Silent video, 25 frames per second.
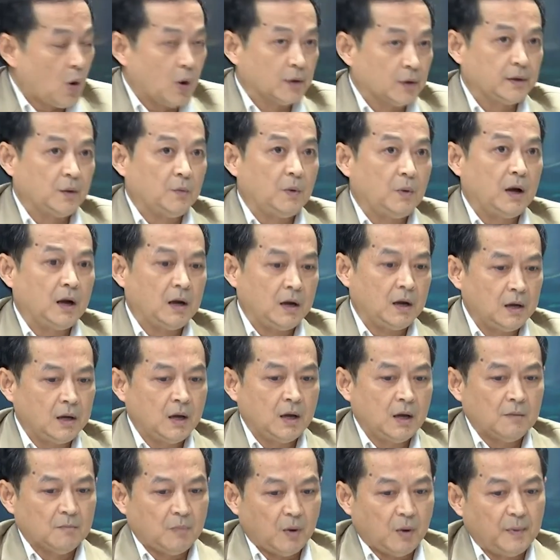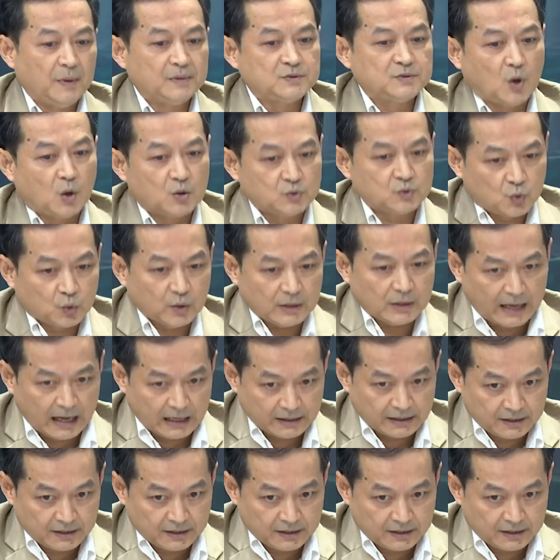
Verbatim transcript: แต่ว่าปปช.ชุดหลัง